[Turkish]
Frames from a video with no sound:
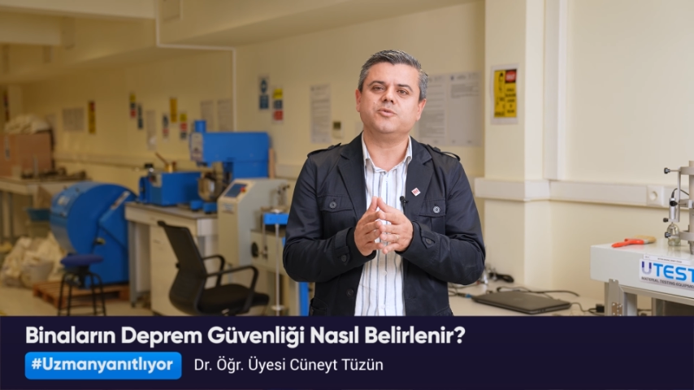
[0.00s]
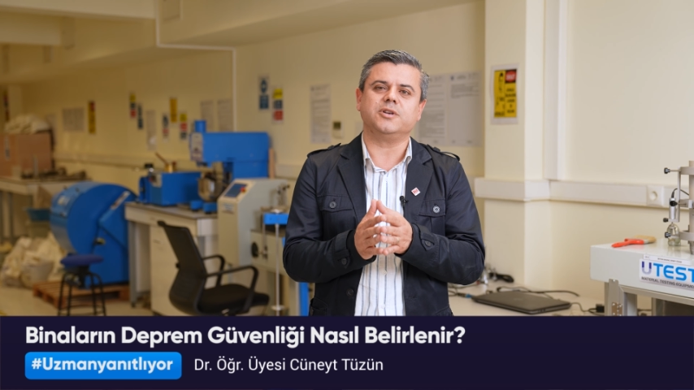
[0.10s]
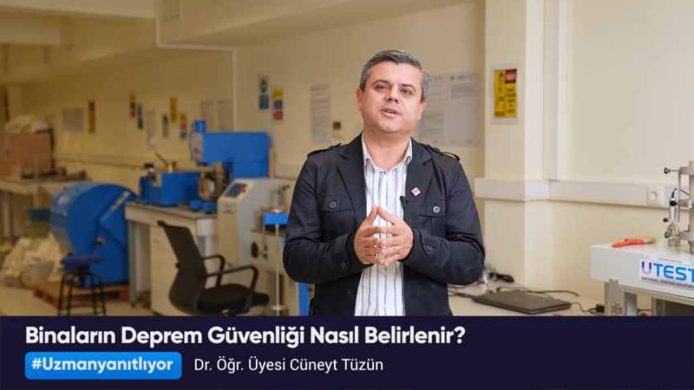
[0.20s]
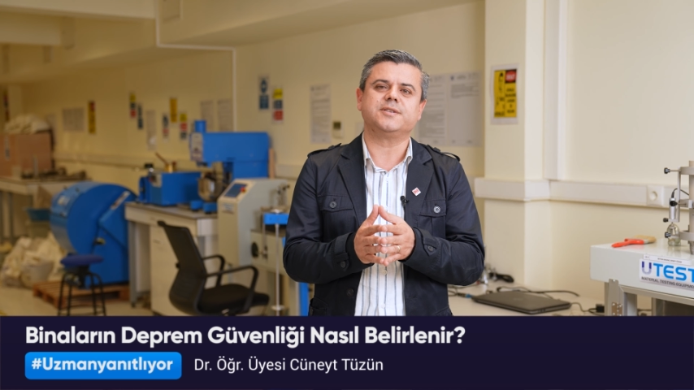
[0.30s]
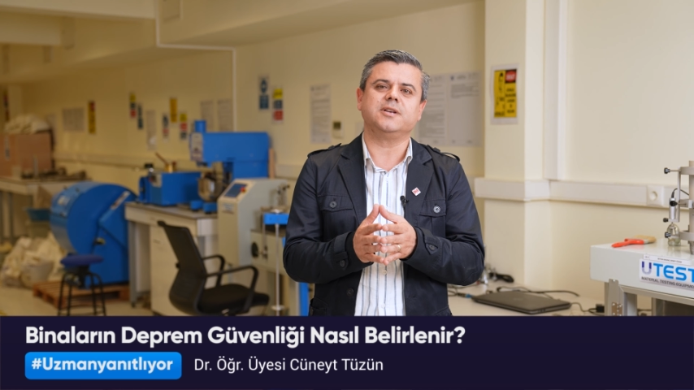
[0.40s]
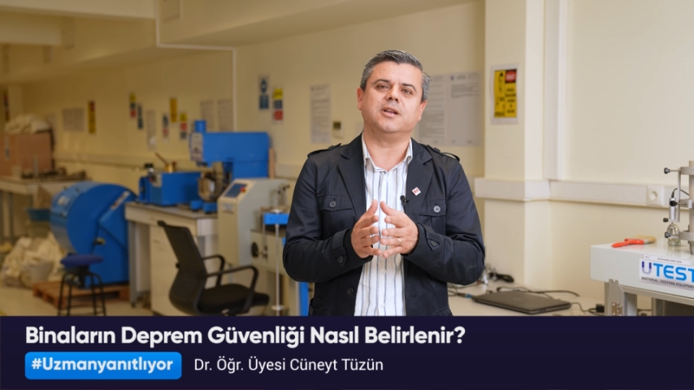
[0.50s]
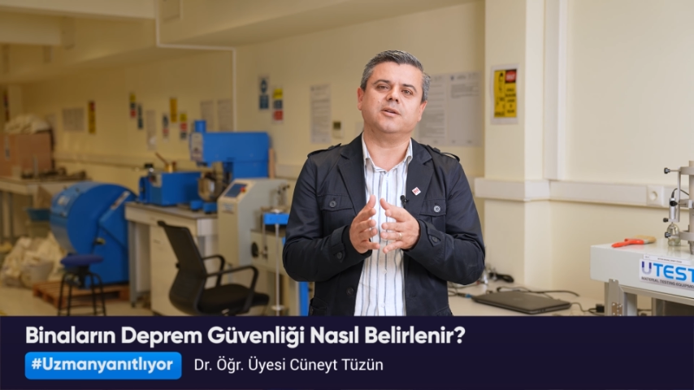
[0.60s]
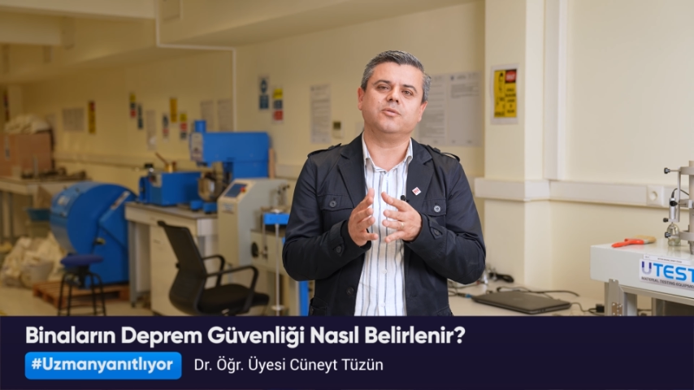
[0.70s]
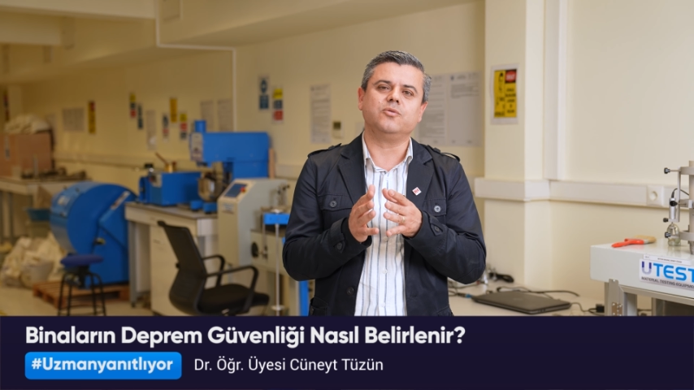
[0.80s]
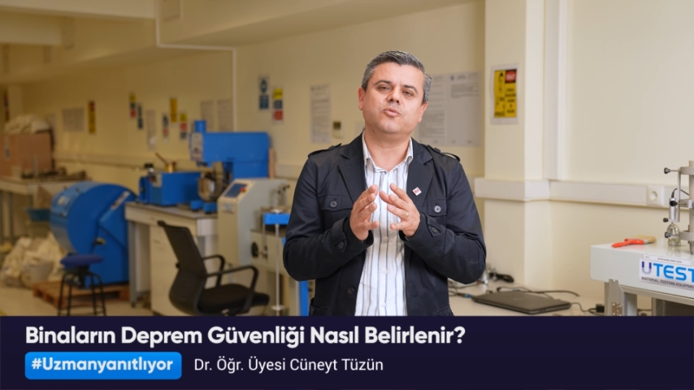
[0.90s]

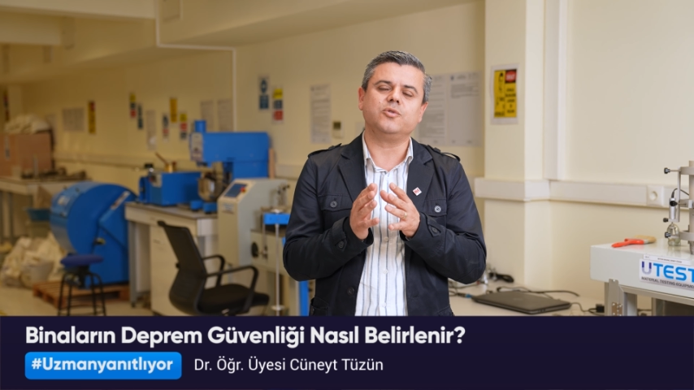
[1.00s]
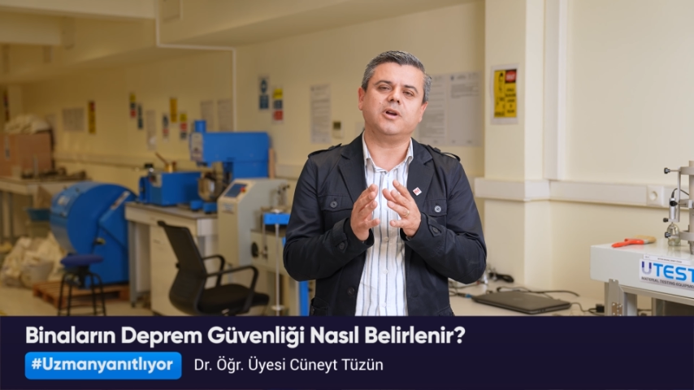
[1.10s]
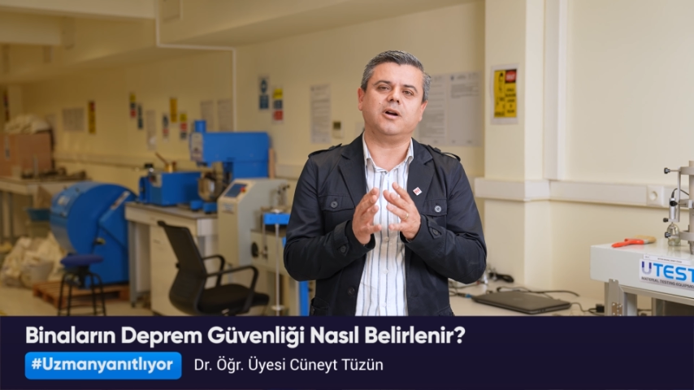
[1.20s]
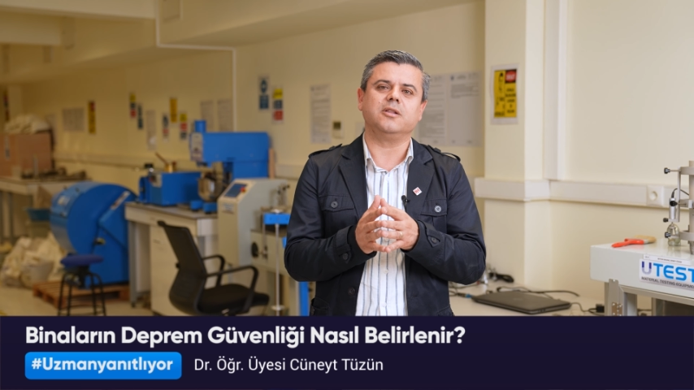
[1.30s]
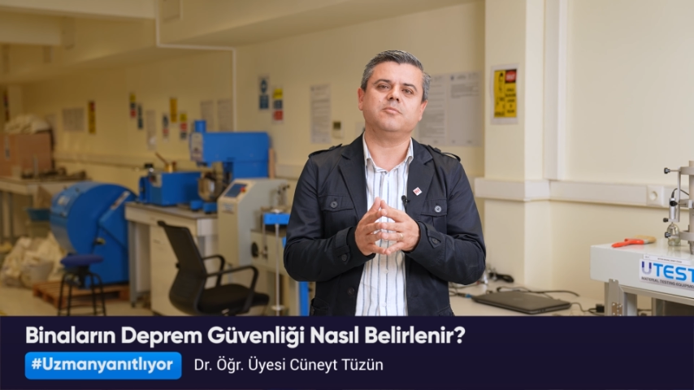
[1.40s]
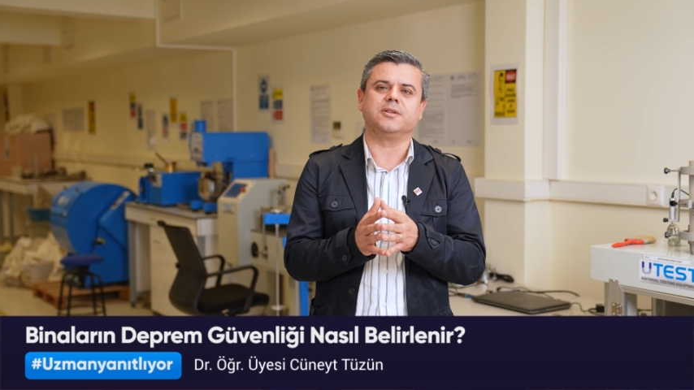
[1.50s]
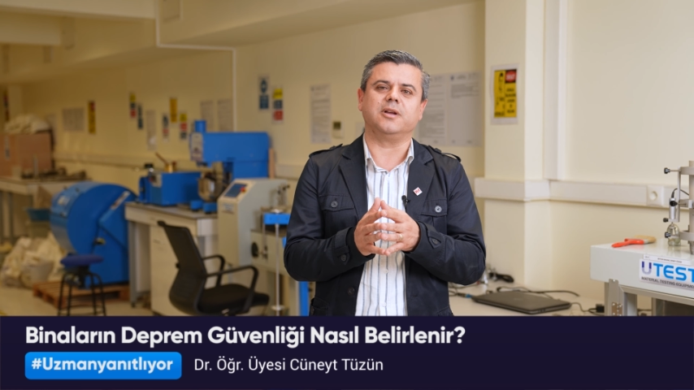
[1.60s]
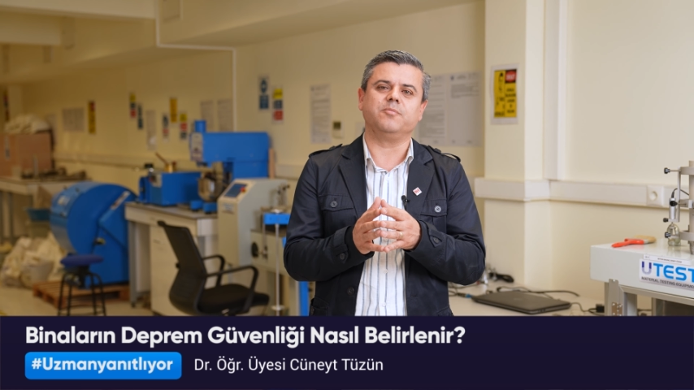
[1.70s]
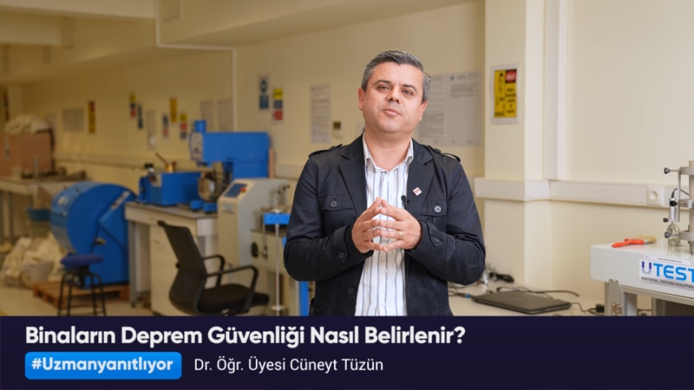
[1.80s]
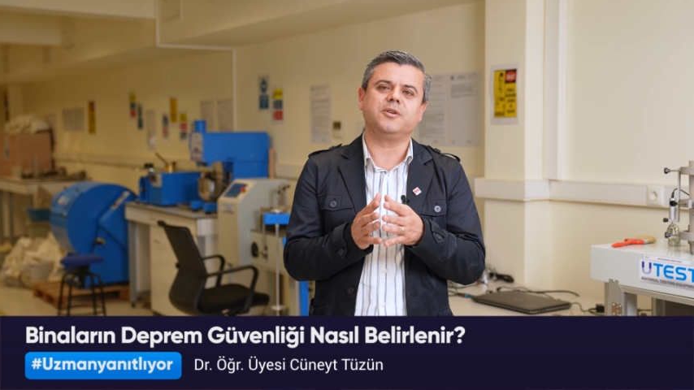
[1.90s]
cihazıyla numune
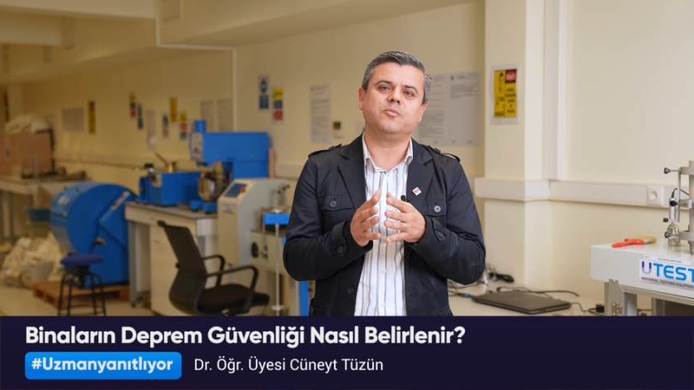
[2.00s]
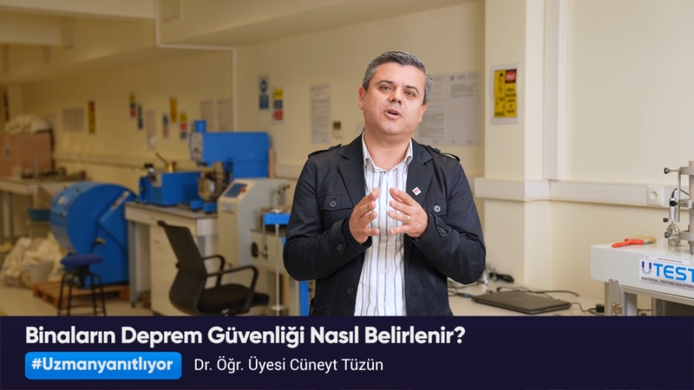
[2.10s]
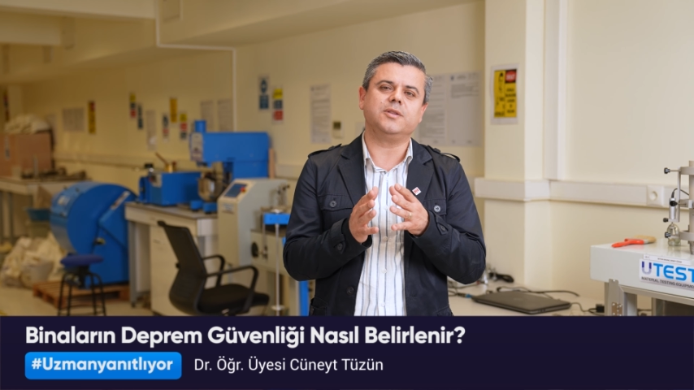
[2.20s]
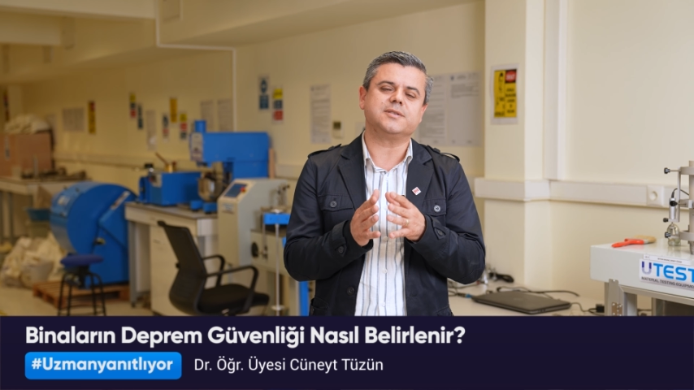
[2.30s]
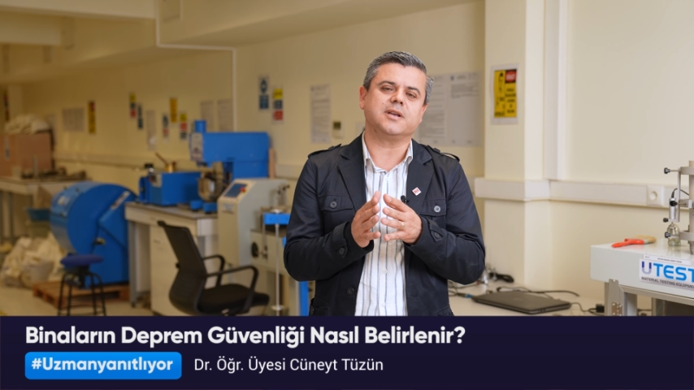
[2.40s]
almadan, bir mühendislik